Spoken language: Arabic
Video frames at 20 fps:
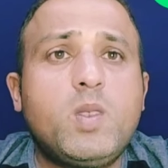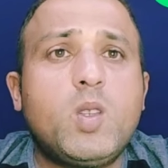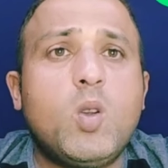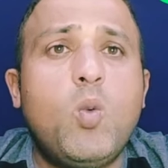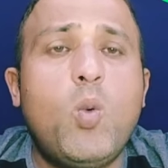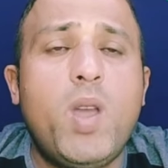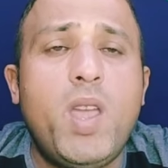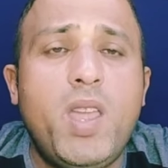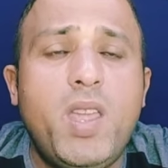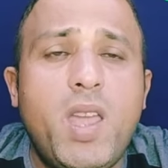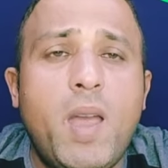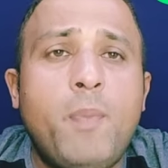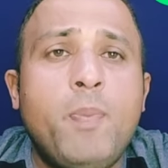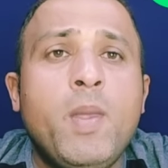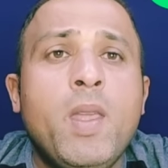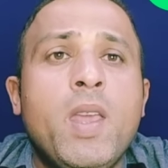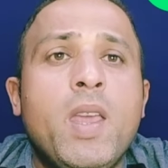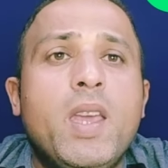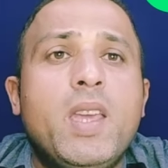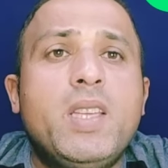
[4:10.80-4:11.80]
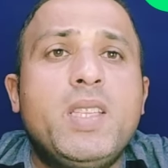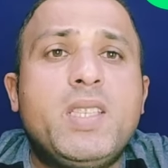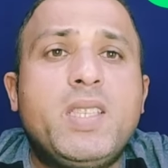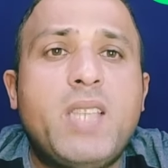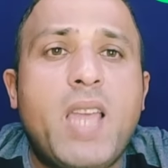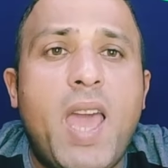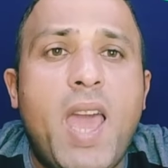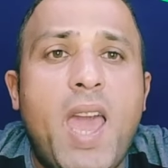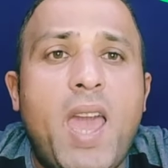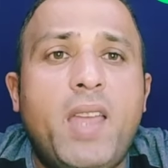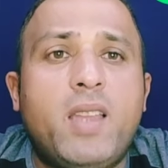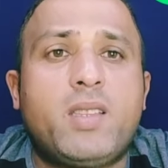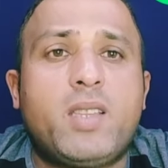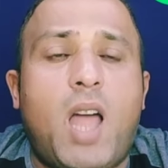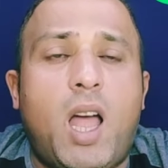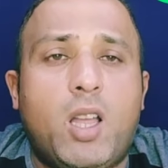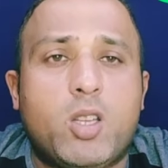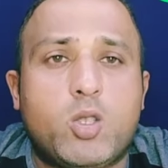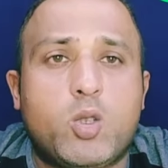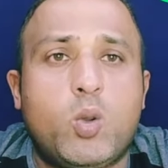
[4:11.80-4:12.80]
وهي ازاي
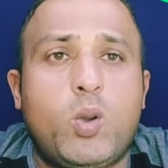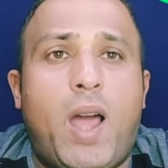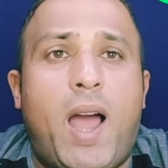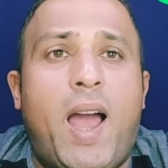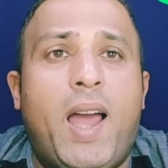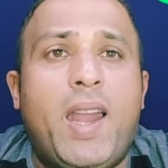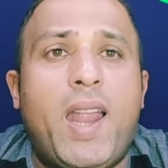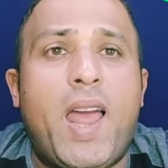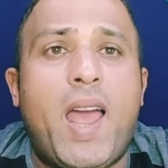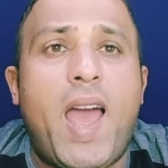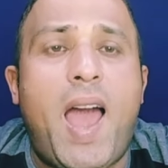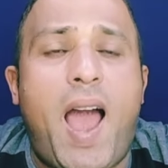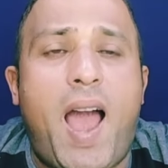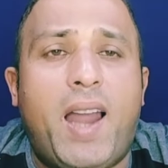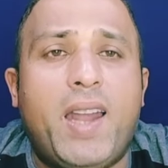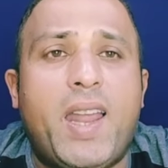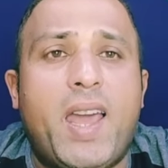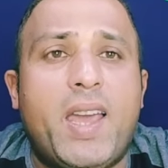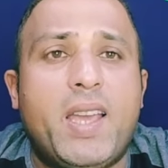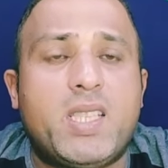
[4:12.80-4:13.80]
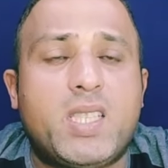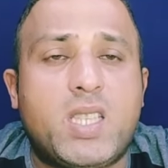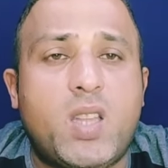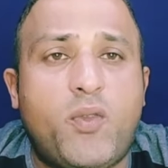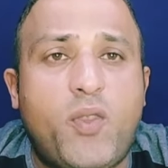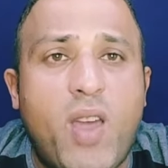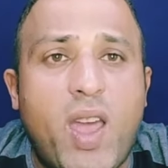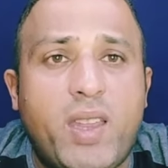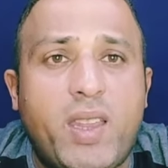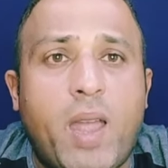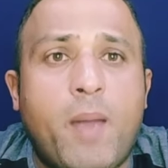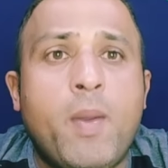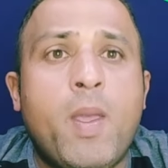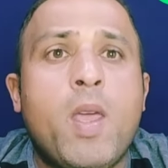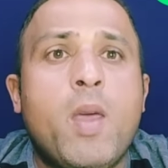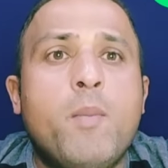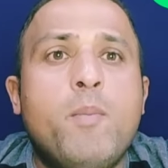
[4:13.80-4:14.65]
تحصل على اعلى استفادة